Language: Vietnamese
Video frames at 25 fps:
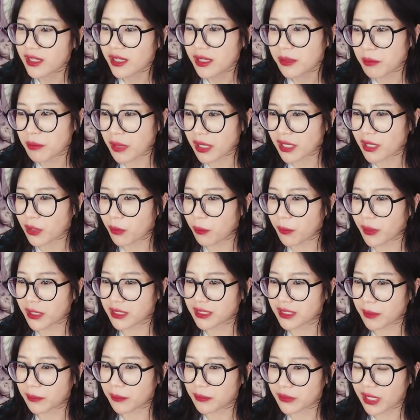mình kiểu mình
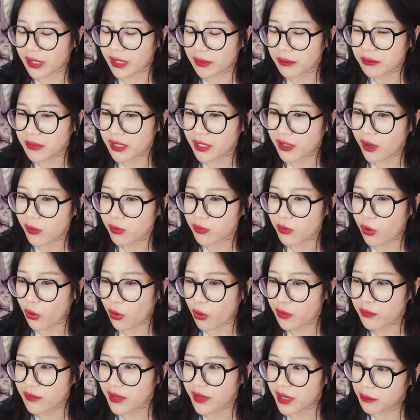trầm tính mình không
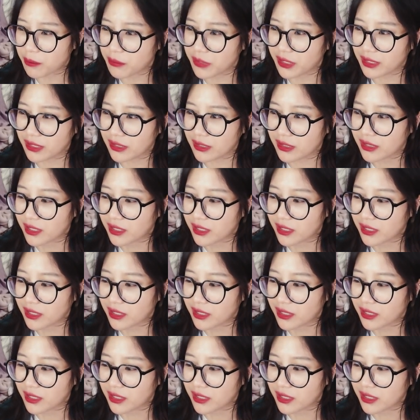nói và mình